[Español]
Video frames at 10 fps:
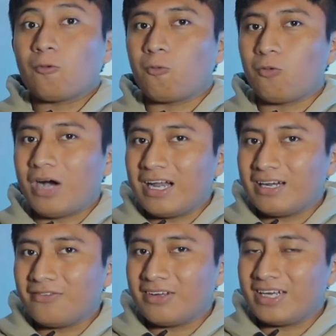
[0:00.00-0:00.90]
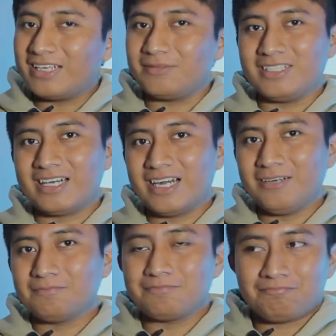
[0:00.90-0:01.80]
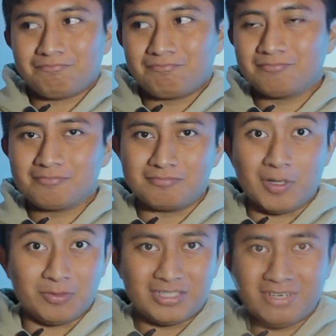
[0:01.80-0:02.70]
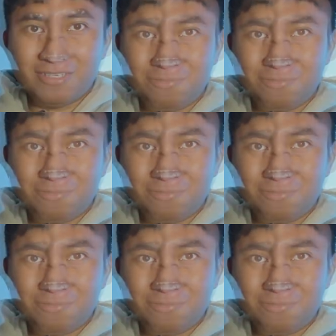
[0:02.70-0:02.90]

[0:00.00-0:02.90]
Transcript: ¿Cuál llegará? ¿Mm? Vamos a verlo.